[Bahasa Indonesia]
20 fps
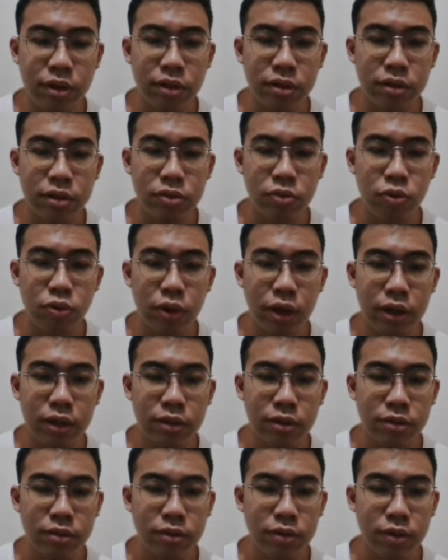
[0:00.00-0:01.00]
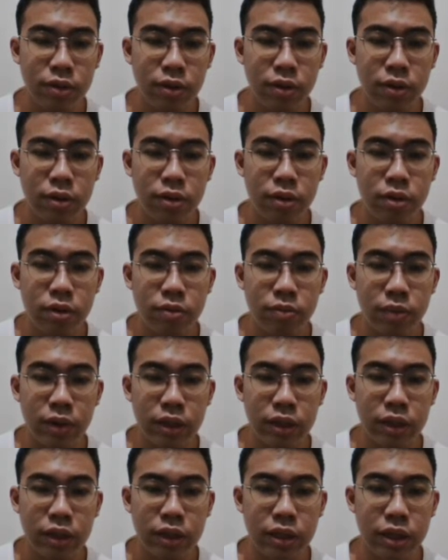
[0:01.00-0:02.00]
kurang
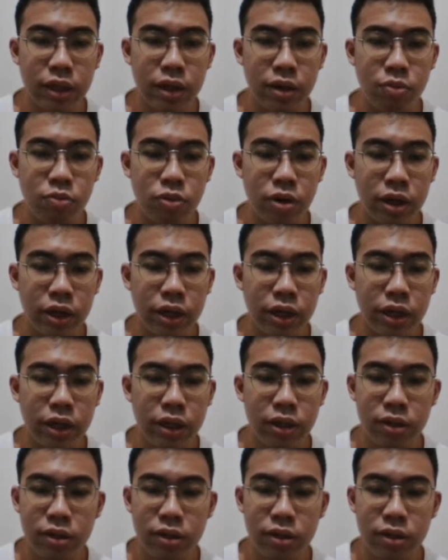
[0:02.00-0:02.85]
berarti kita buang ini